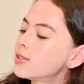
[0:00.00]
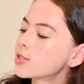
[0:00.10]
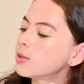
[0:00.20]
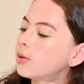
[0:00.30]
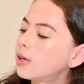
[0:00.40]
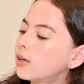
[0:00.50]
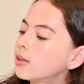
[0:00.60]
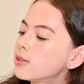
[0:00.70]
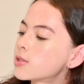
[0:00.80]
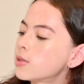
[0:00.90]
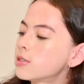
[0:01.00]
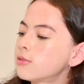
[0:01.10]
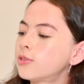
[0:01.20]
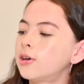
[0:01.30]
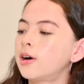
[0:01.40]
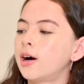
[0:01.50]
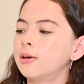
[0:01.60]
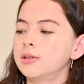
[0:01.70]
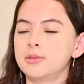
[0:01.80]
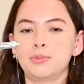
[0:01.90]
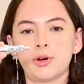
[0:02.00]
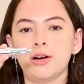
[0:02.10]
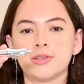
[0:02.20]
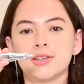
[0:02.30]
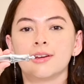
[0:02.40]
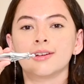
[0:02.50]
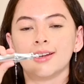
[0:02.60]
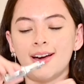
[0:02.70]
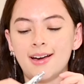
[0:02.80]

ชื่อว่า 24 hour brow setter ค่ะ